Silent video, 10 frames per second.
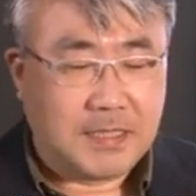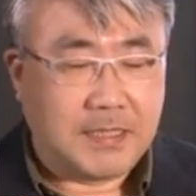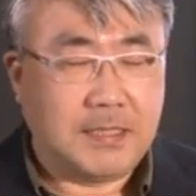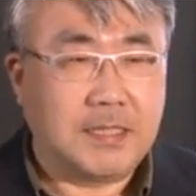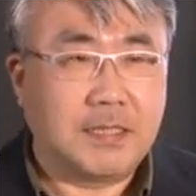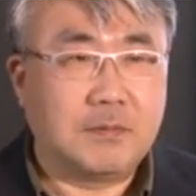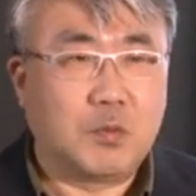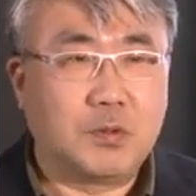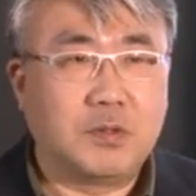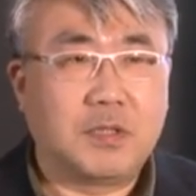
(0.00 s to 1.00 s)
이제는
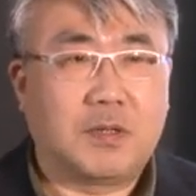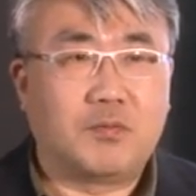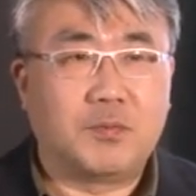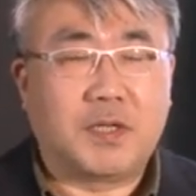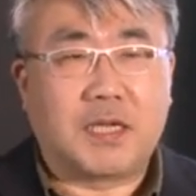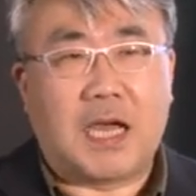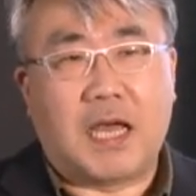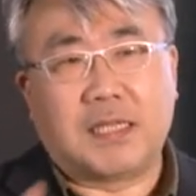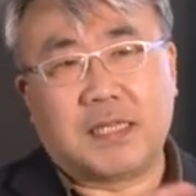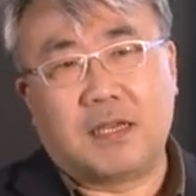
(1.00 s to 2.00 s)
모든 작품이
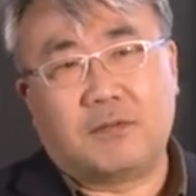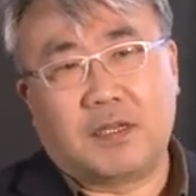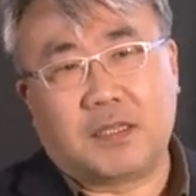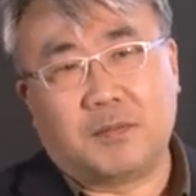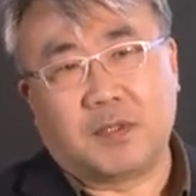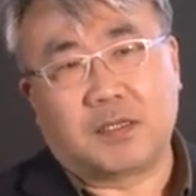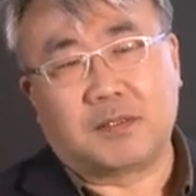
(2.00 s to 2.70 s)
가상화됩니다.